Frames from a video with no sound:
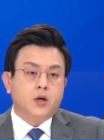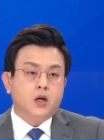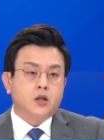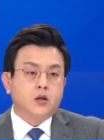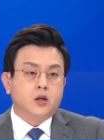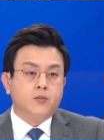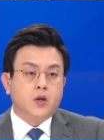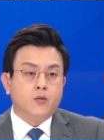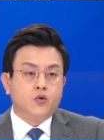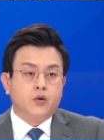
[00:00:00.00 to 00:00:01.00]
얼마나 지금
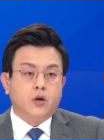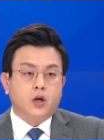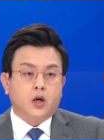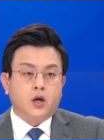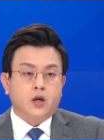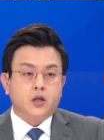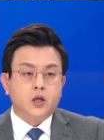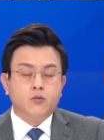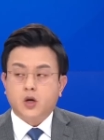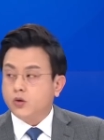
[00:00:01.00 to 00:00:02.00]
김남국 의원에게
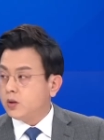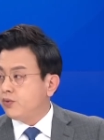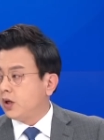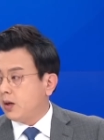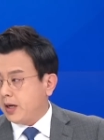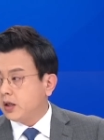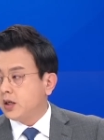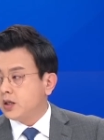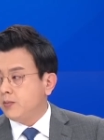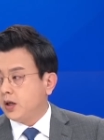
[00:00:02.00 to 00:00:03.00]
질문하고 싶은 게
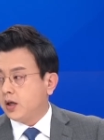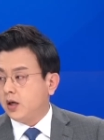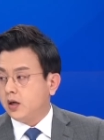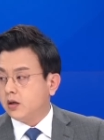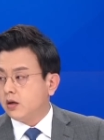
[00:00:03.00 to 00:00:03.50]
많겠습니까?